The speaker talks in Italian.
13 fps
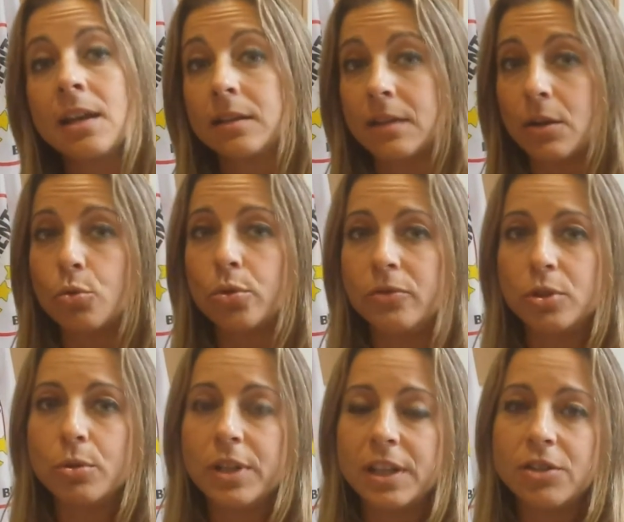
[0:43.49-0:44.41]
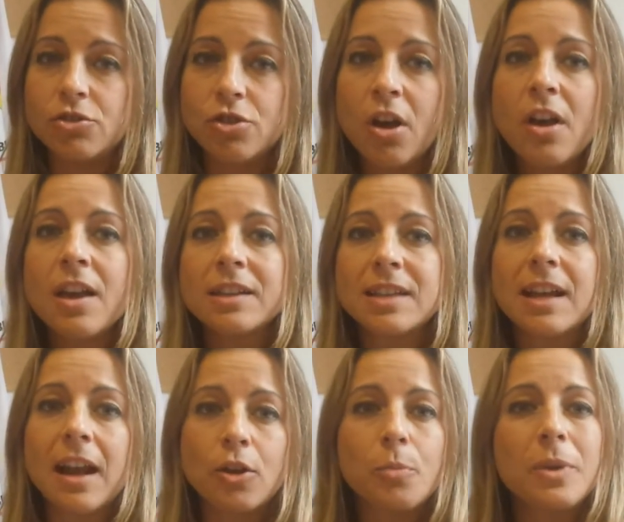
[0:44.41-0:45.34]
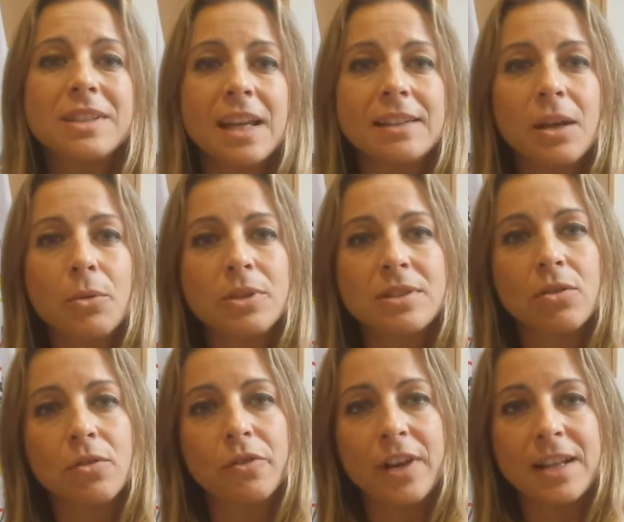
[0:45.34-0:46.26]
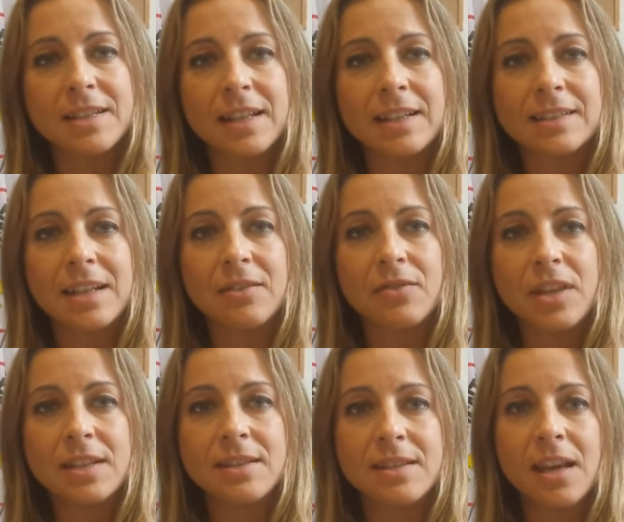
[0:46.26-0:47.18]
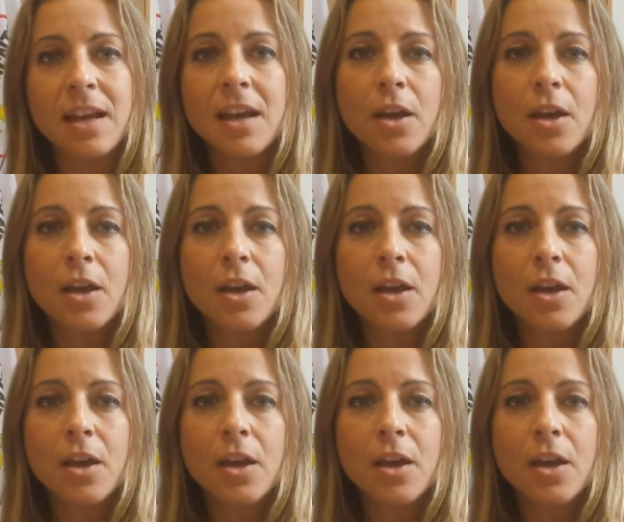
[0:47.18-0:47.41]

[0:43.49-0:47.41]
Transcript: tra cui Vitoriggio, saranno presenti a questa conferenza dei servizi.